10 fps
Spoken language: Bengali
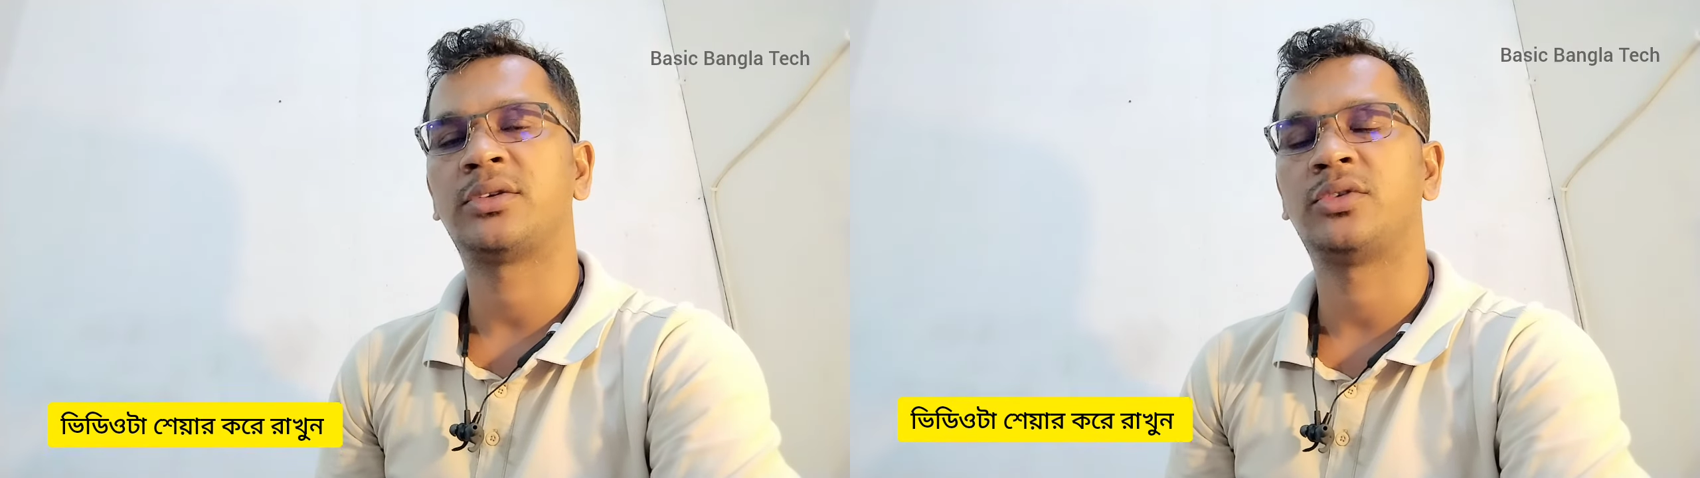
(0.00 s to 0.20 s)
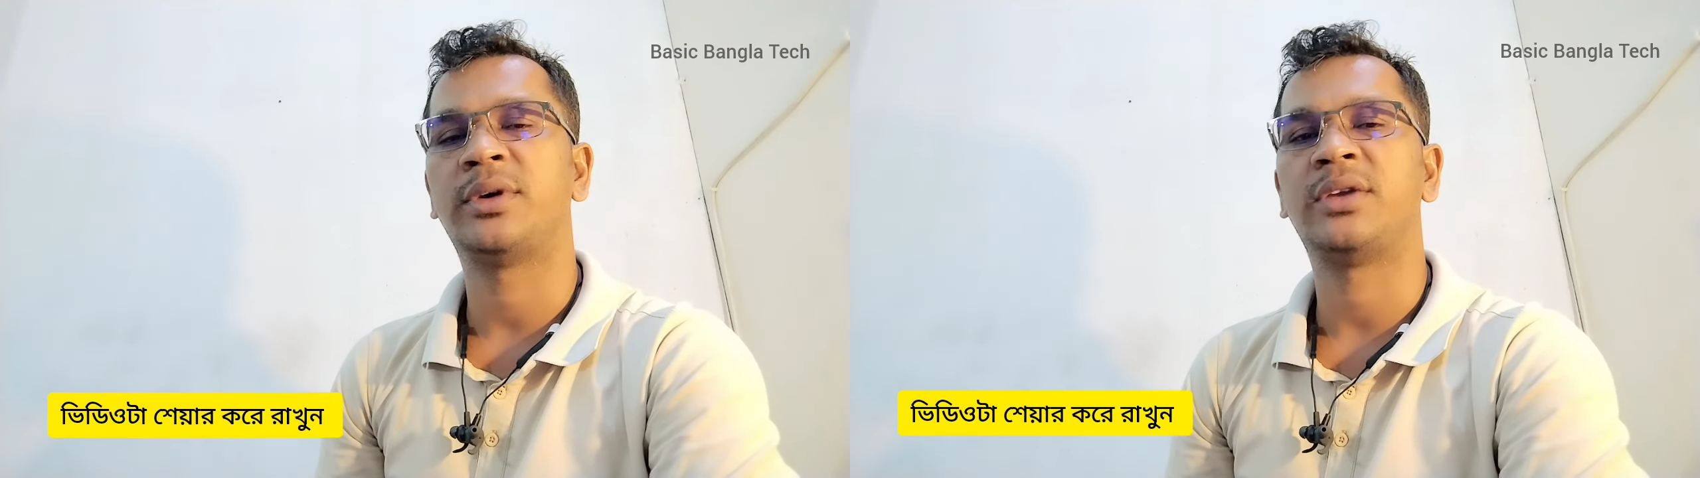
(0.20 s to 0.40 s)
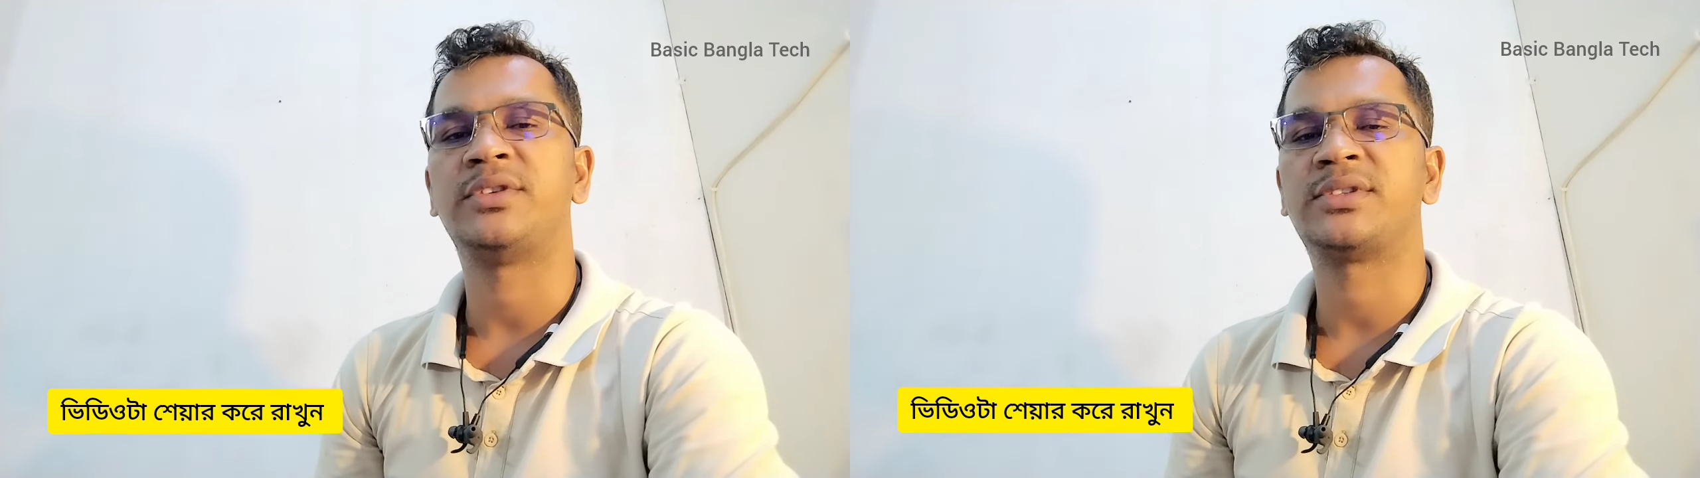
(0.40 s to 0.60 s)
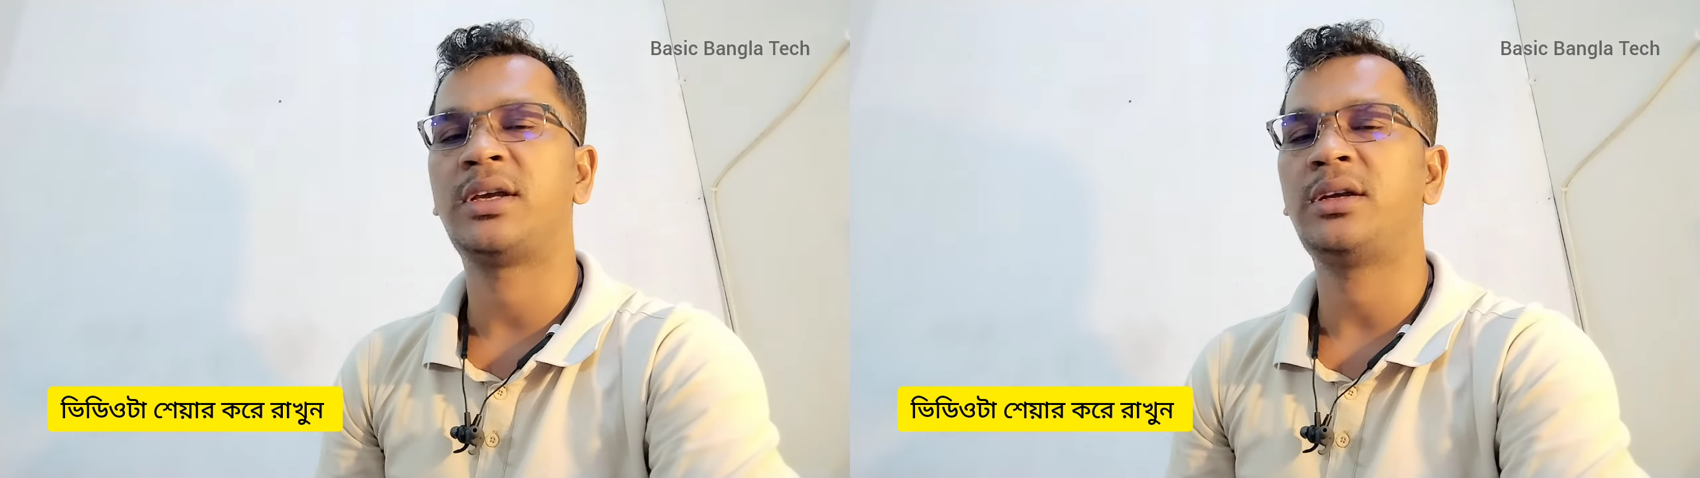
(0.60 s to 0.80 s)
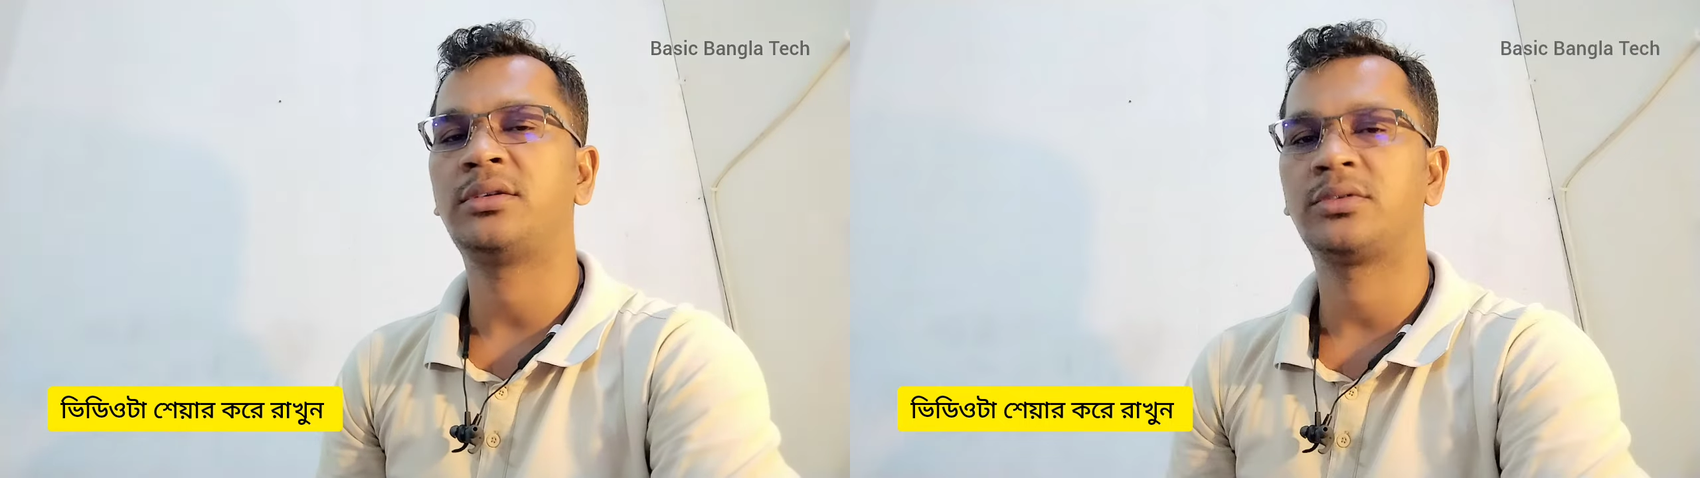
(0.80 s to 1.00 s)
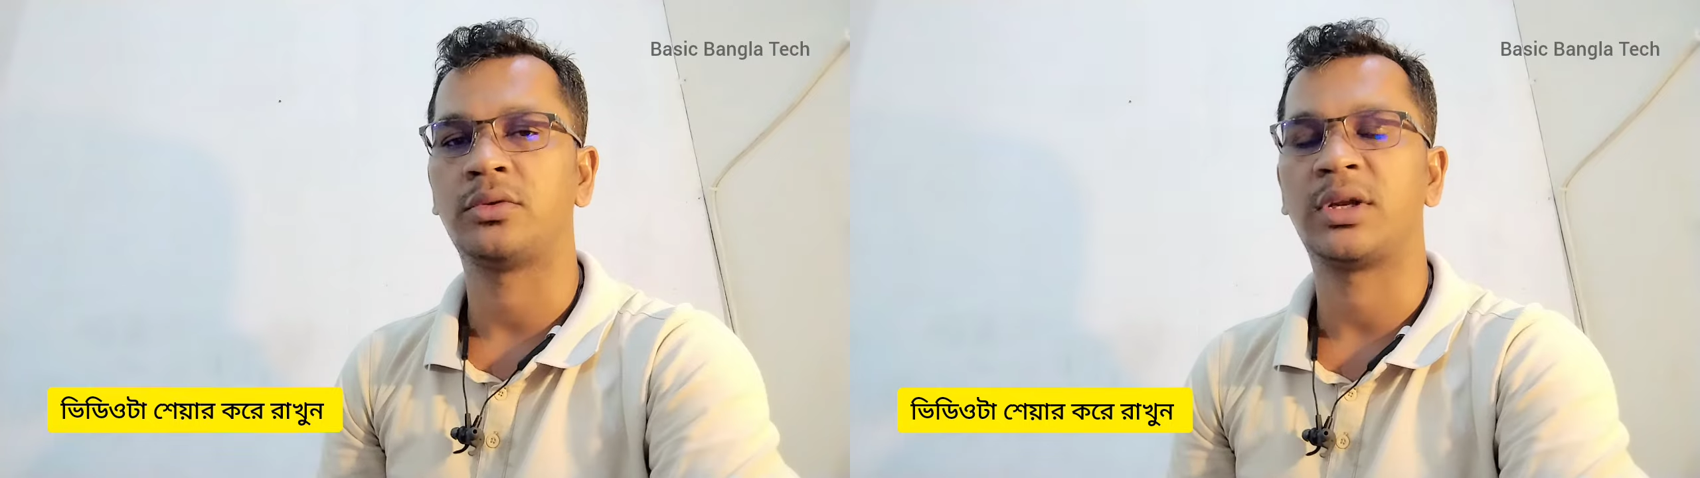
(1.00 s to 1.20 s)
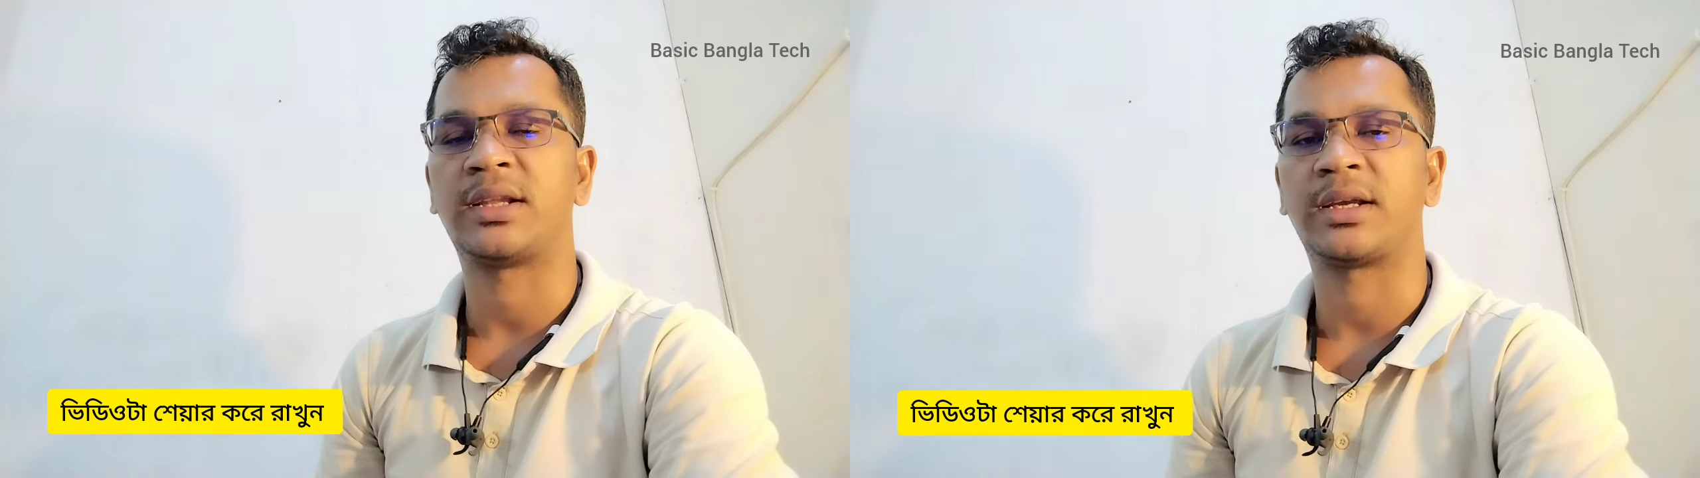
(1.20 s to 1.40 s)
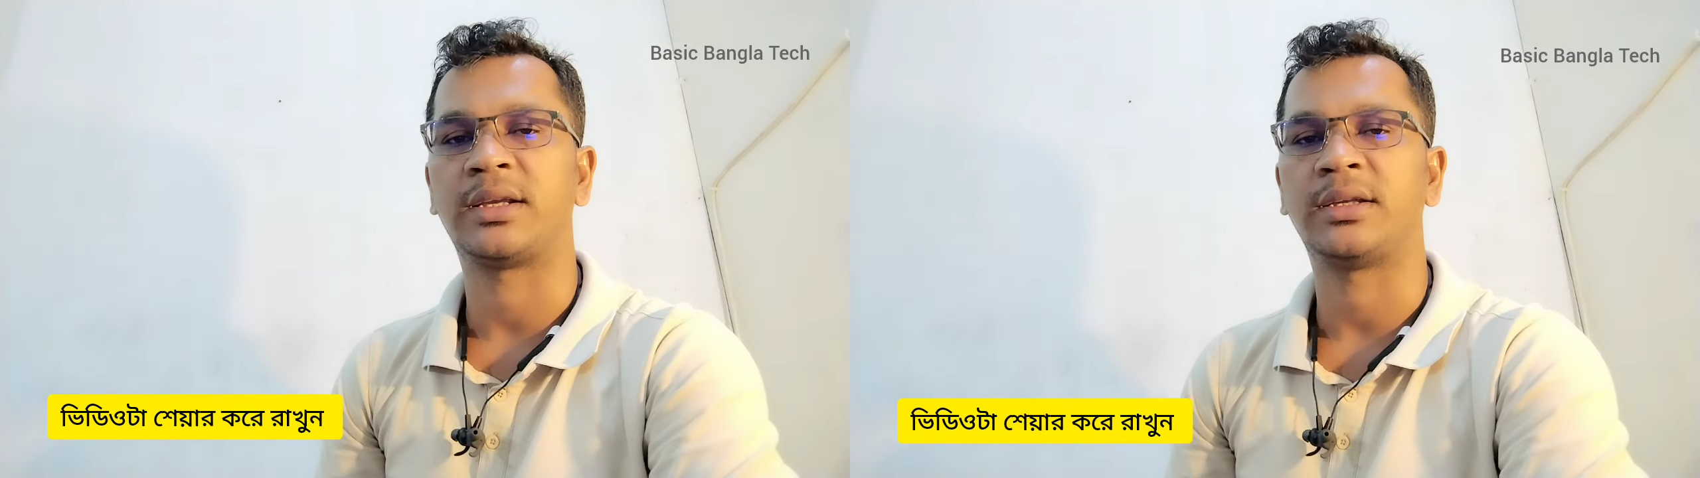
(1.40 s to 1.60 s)
ডুবের ভিসা খোলা
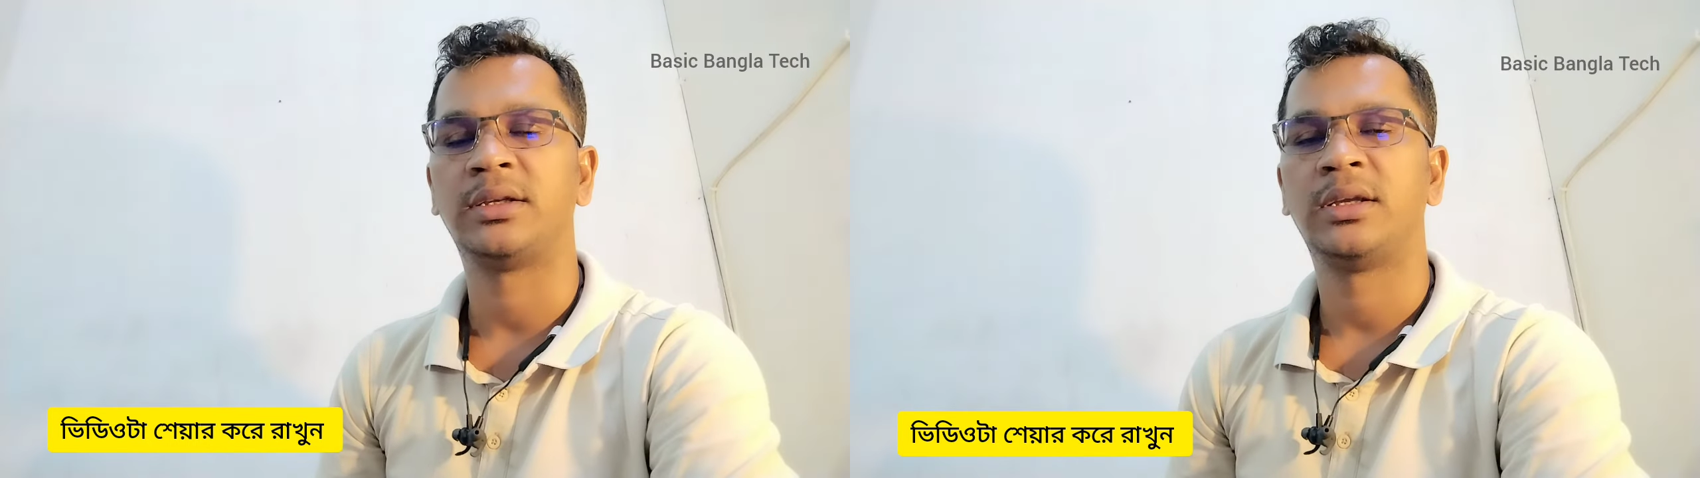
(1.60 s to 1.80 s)
থাকে